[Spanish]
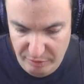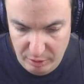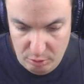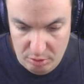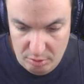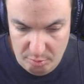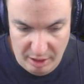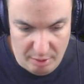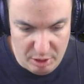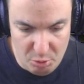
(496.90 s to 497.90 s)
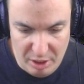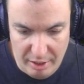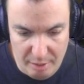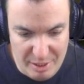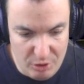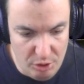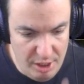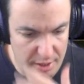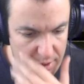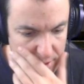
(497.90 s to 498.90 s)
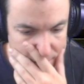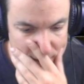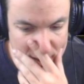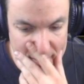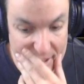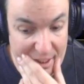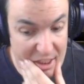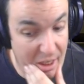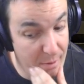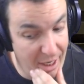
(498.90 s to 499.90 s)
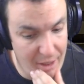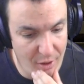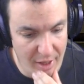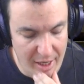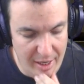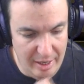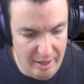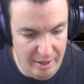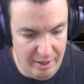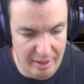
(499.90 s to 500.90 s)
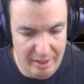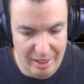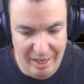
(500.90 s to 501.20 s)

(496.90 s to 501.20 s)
perfecto Vamos a buscar aquí más cosas Tiene que seguir bajando ahí el,